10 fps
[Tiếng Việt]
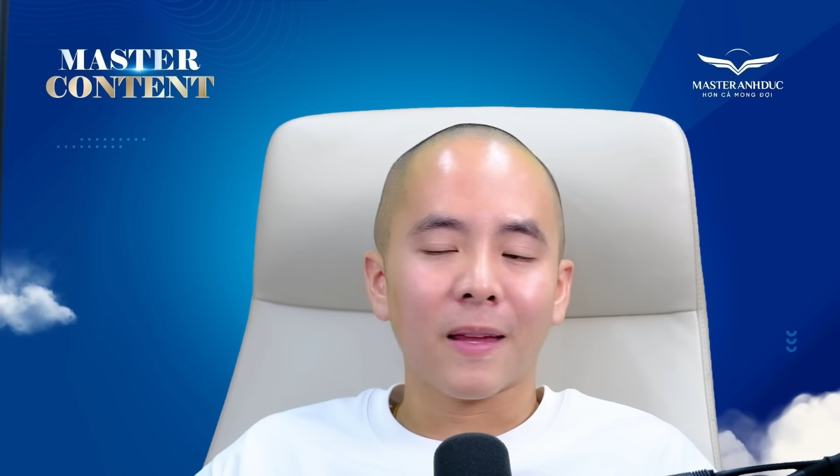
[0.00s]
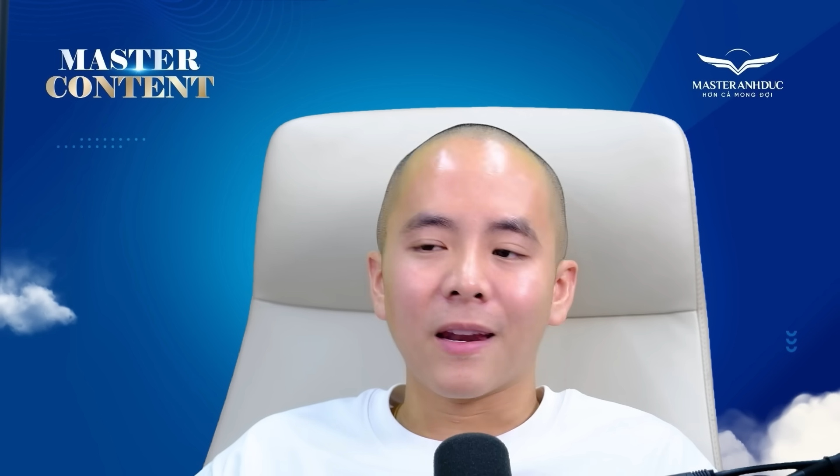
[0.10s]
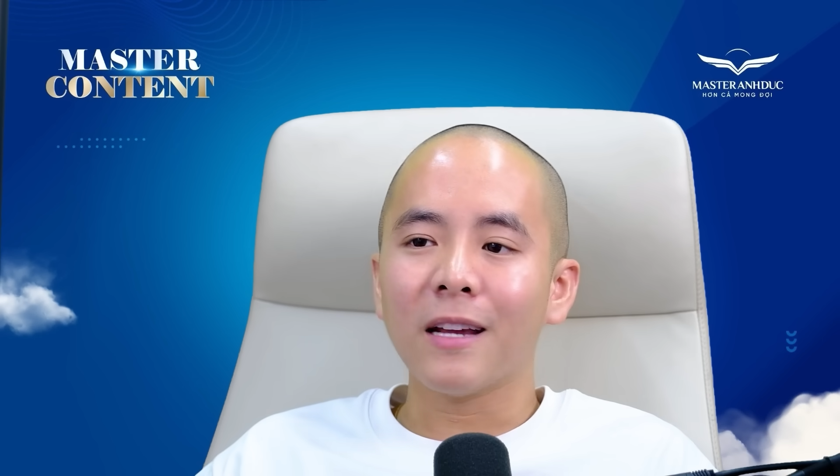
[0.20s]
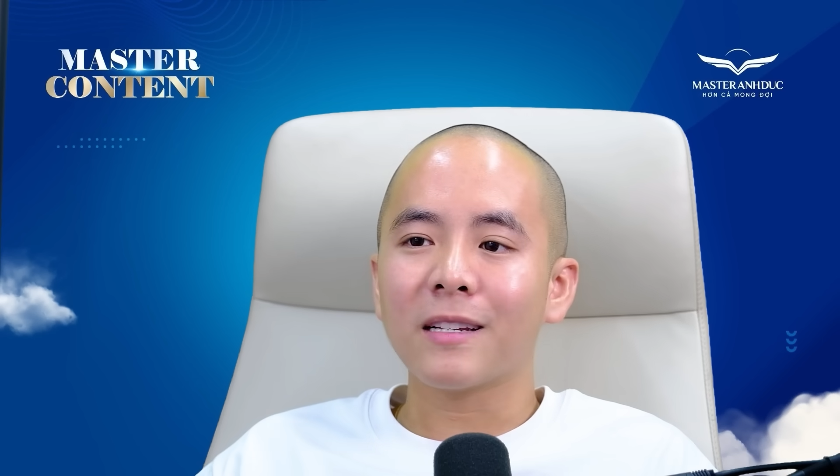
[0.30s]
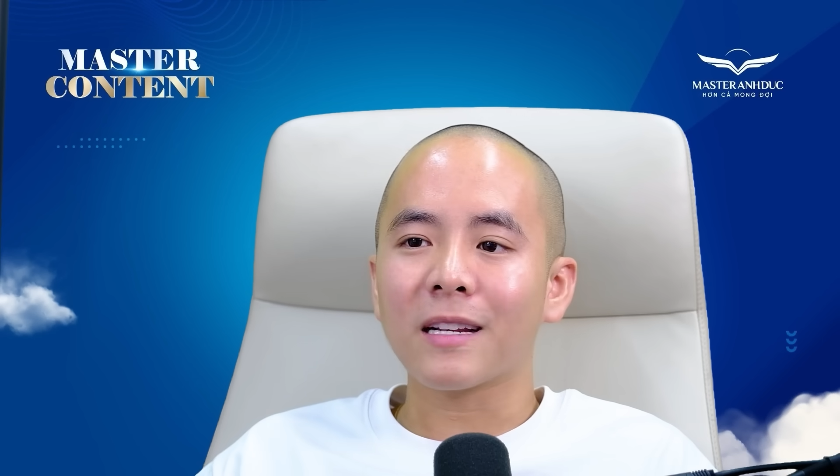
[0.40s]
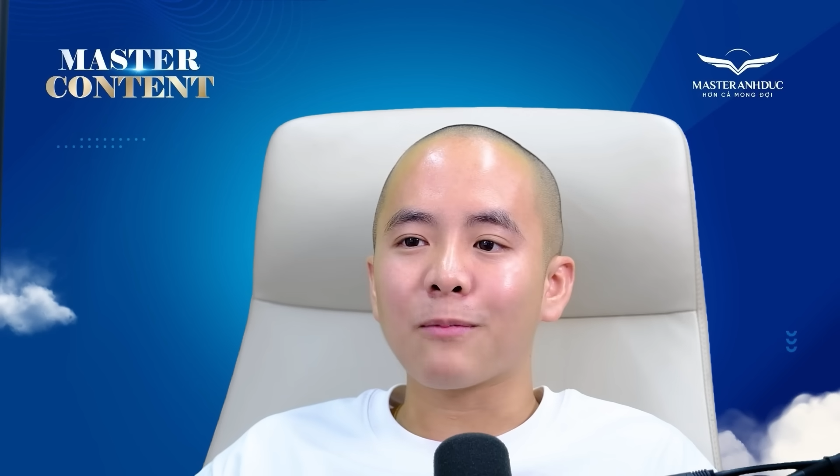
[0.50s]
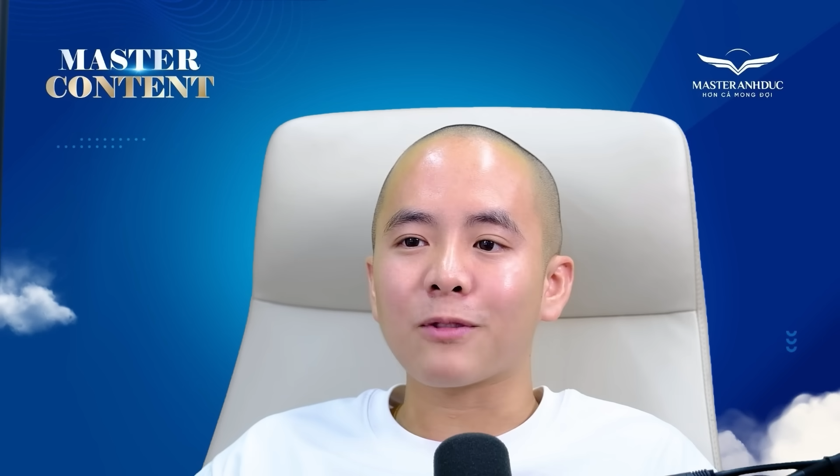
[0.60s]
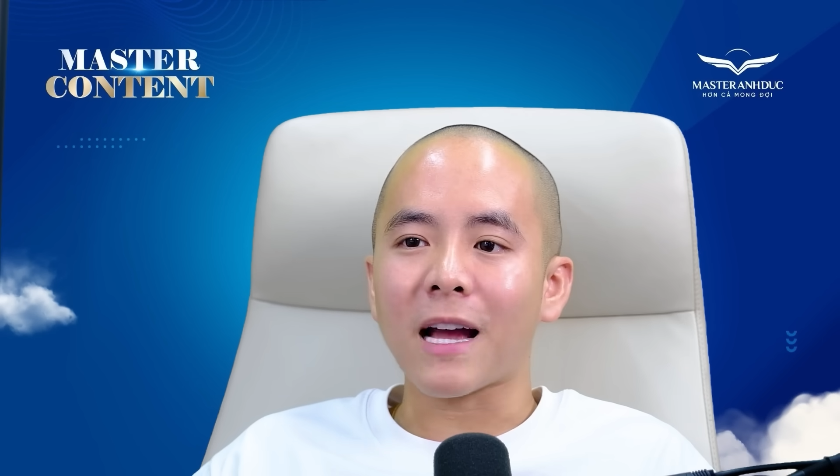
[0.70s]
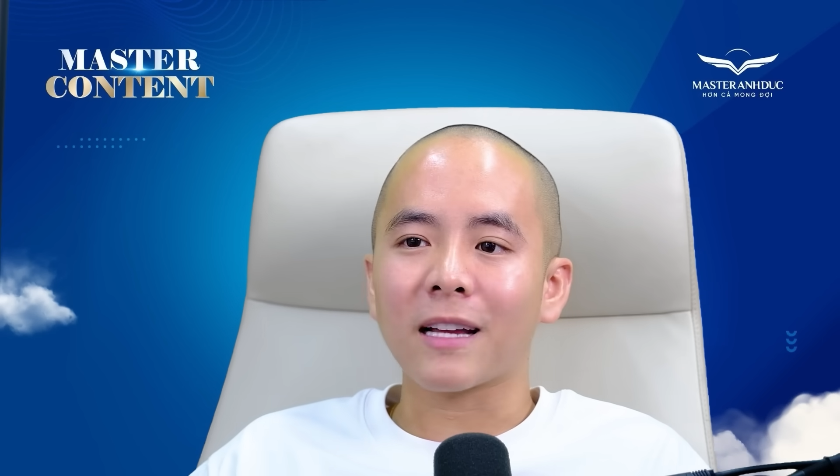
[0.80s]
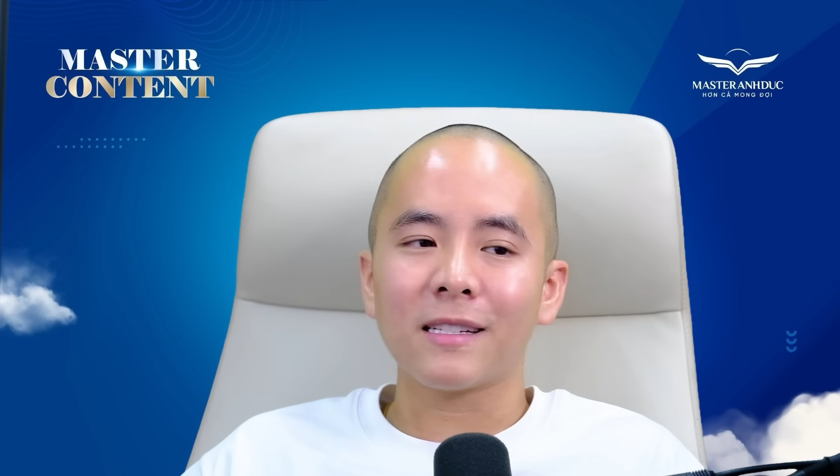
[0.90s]
thì đấy chính là
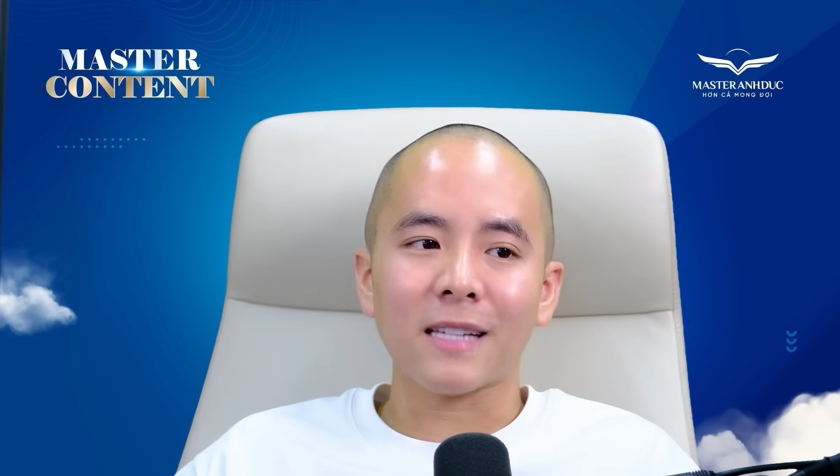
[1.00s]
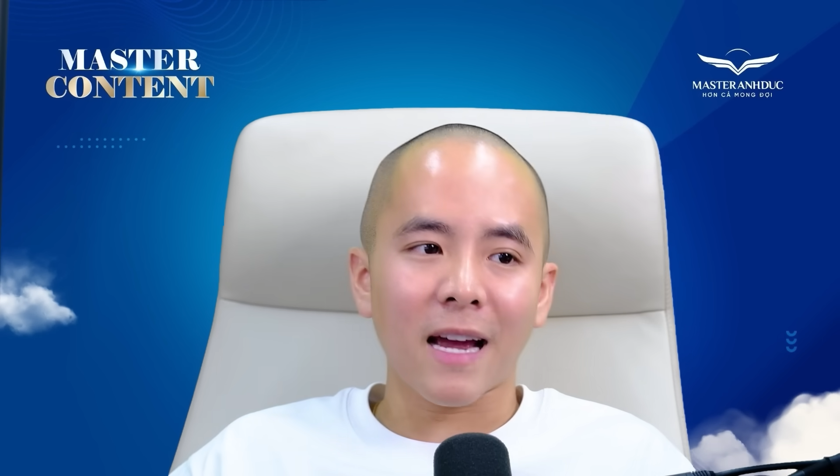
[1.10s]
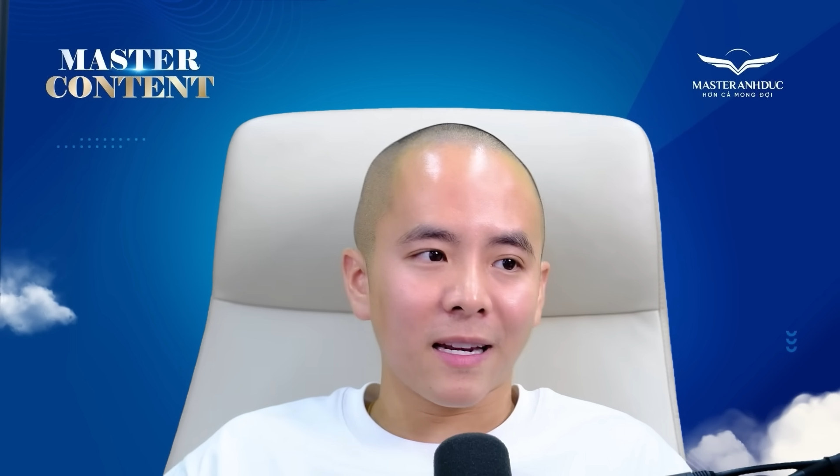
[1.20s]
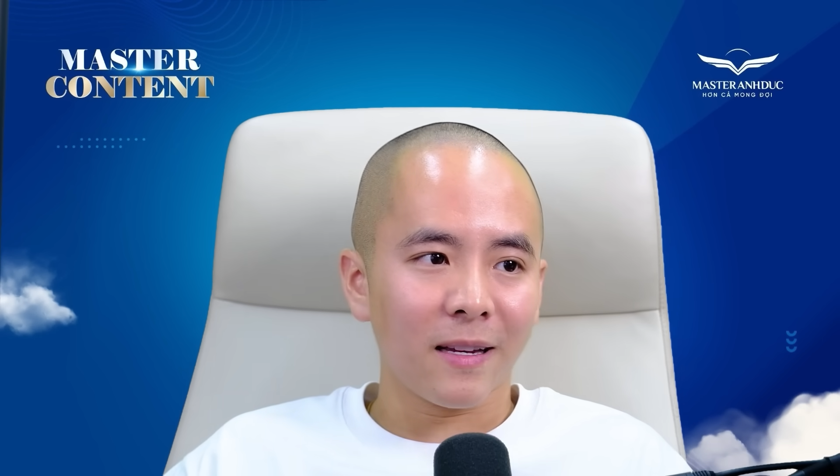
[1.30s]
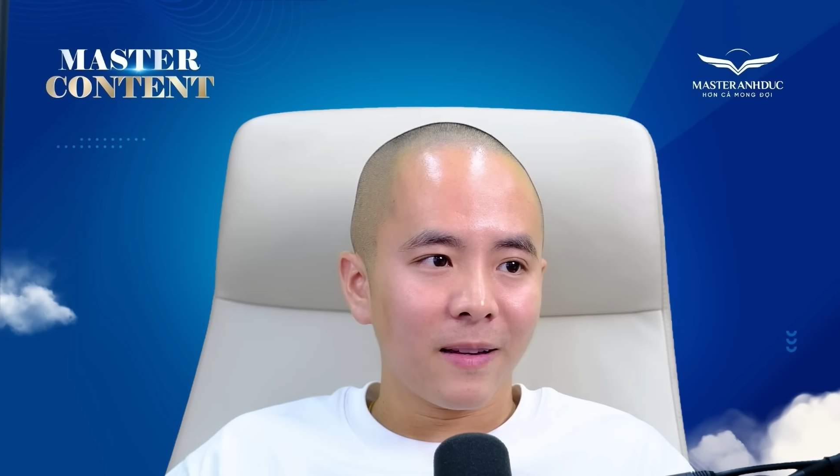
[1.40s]
một dạng insight